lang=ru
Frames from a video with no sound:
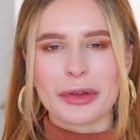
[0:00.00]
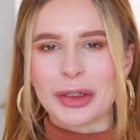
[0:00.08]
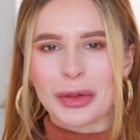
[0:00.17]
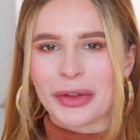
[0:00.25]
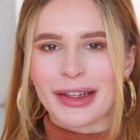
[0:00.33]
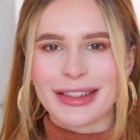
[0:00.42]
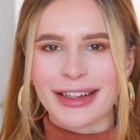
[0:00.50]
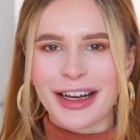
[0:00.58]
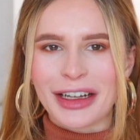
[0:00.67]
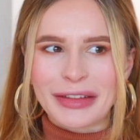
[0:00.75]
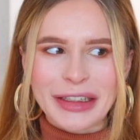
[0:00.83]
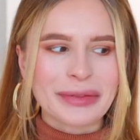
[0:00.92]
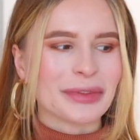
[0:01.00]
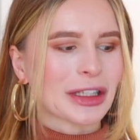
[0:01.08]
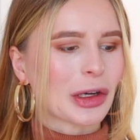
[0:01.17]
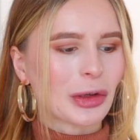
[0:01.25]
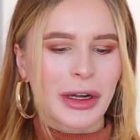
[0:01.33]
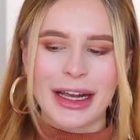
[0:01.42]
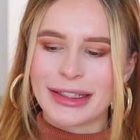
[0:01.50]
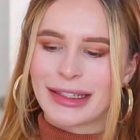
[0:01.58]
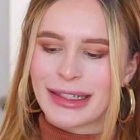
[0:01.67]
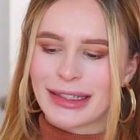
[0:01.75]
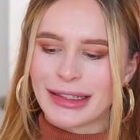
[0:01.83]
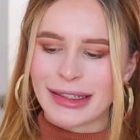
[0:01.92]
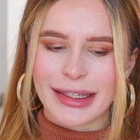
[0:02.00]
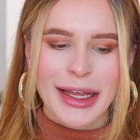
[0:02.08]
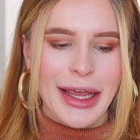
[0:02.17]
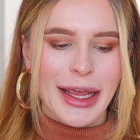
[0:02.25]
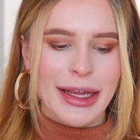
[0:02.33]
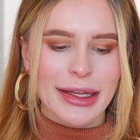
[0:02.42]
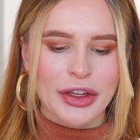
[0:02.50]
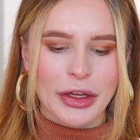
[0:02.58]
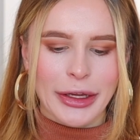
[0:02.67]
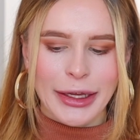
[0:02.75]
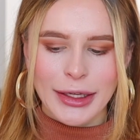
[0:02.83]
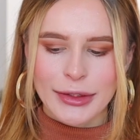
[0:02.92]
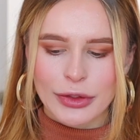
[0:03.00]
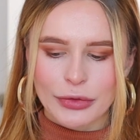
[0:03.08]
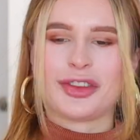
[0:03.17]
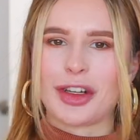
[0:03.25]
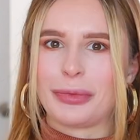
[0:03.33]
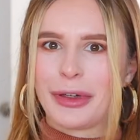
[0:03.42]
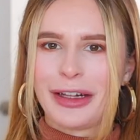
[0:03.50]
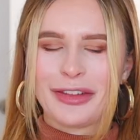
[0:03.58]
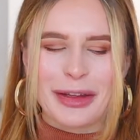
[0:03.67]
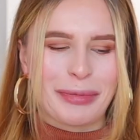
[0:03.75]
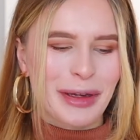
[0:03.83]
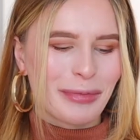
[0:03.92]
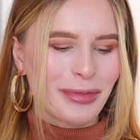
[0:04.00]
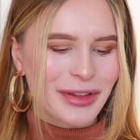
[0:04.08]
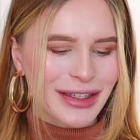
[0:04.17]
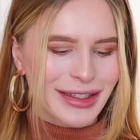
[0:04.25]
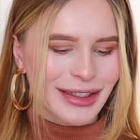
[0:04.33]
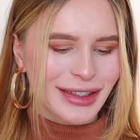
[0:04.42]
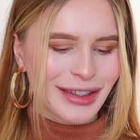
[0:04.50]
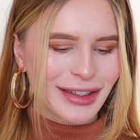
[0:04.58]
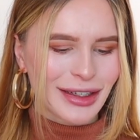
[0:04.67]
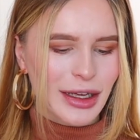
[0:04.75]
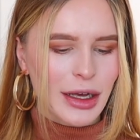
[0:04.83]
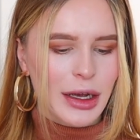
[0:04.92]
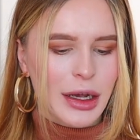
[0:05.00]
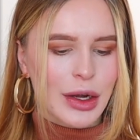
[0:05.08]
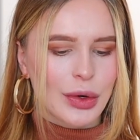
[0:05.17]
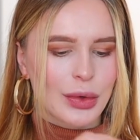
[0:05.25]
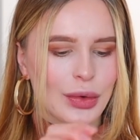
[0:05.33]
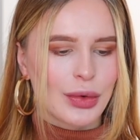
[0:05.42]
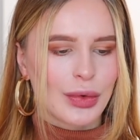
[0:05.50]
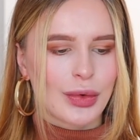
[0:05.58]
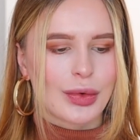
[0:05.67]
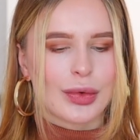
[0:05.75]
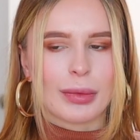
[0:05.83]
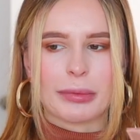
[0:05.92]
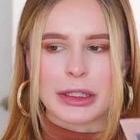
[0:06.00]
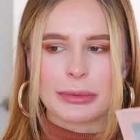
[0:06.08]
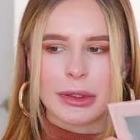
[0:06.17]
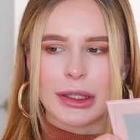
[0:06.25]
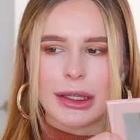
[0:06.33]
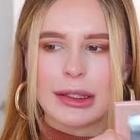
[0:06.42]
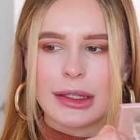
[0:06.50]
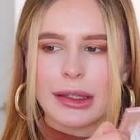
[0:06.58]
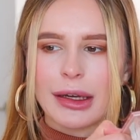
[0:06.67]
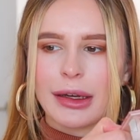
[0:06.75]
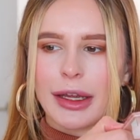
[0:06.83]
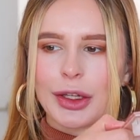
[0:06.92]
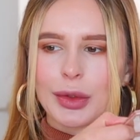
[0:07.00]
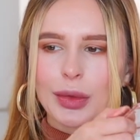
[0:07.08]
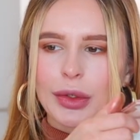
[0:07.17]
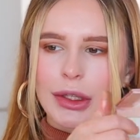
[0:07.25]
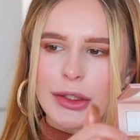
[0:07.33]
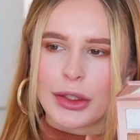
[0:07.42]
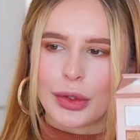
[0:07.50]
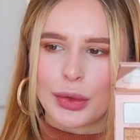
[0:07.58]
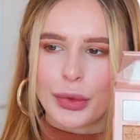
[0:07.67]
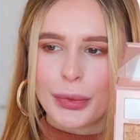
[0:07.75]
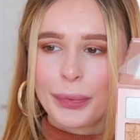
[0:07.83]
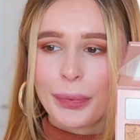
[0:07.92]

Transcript: абсолютно одинаковые, никакой разницы нет. Сейчас бы главное перепутать их. Посмотрите на эту красоту.